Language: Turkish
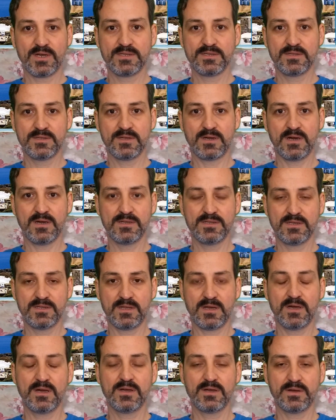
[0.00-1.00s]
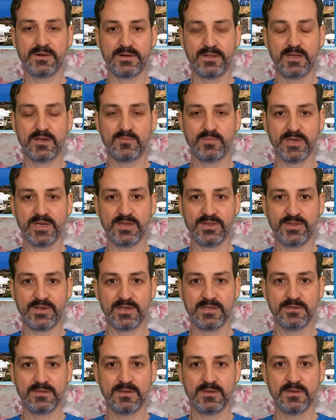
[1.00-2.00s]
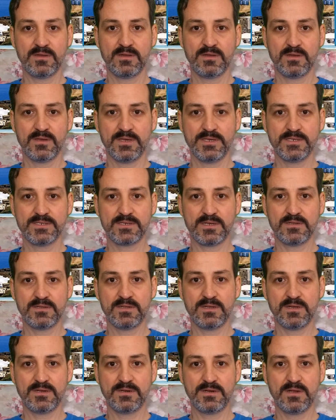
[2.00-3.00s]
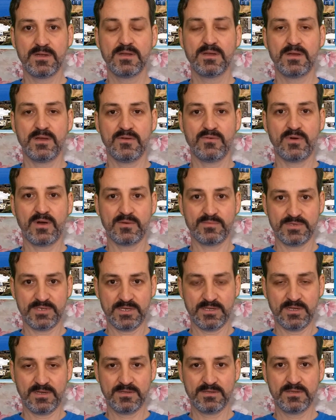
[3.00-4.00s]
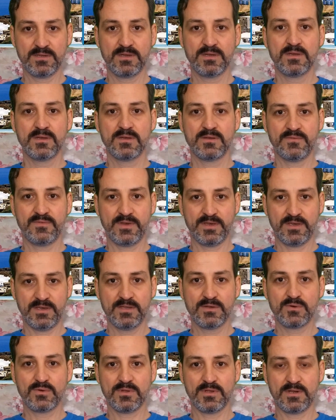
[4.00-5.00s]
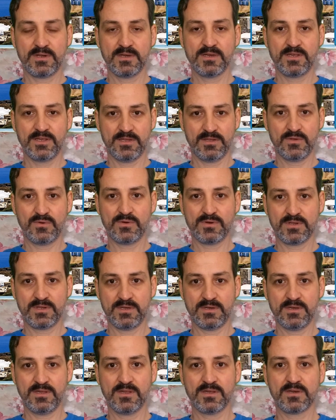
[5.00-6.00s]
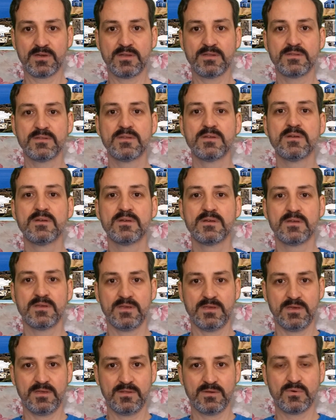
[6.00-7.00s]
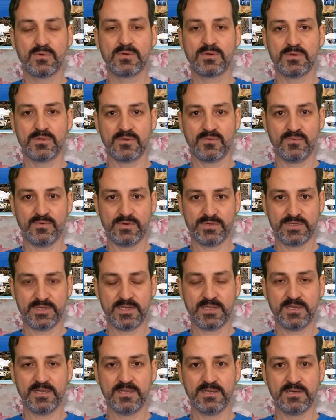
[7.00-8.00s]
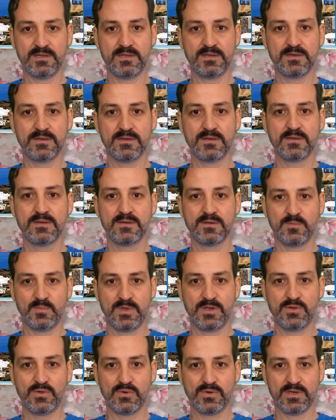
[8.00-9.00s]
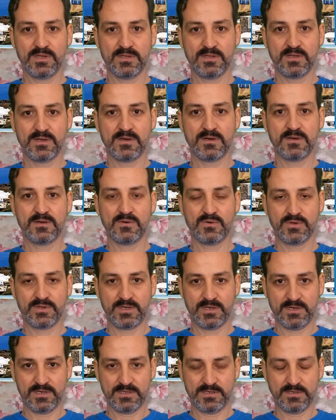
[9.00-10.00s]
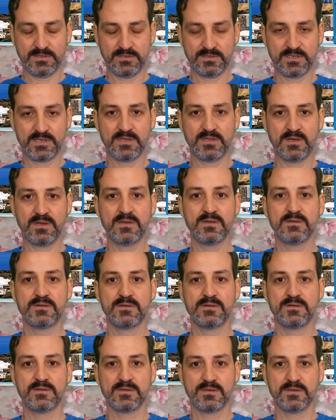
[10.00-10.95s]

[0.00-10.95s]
dünyayı adeta alarma geçiren, insanları eve hapseden ve ilk olarak Çin'de ortaya çıkan yeni koronavirüs ile ilgili birçok iddia ortaya atılsa da